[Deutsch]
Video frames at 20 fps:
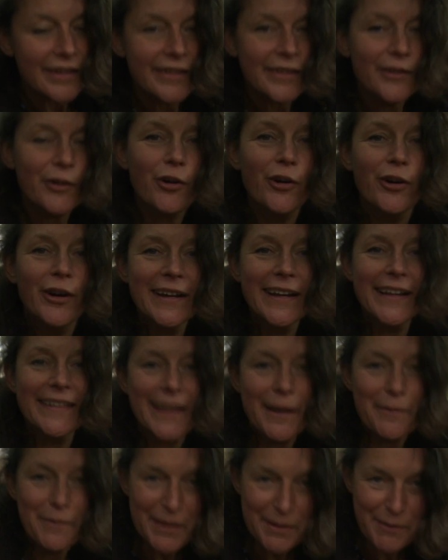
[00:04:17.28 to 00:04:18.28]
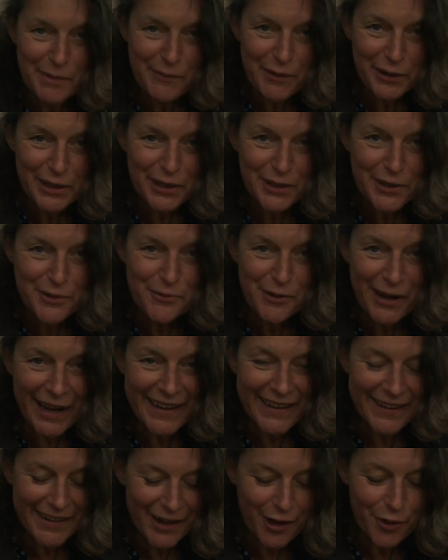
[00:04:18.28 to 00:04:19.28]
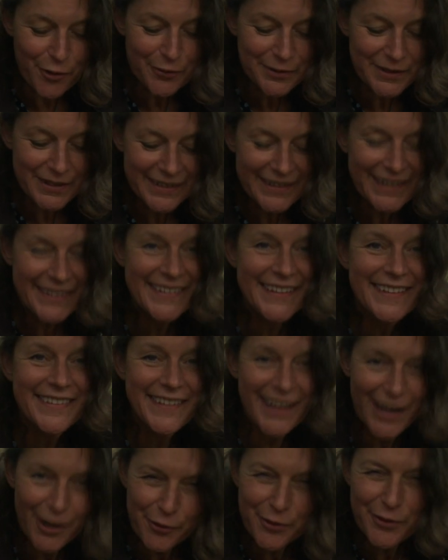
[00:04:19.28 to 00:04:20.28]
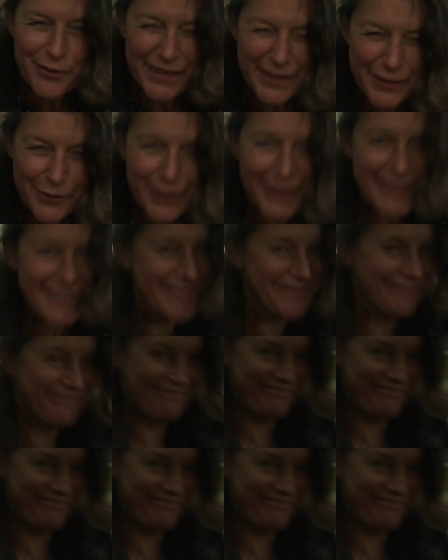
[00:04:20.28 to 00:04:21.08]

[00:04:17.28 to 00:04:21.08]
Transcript: So, jetzt habe ich aber wirklich genug eingekauft. Jetzt geht's nach Hause was zu essen.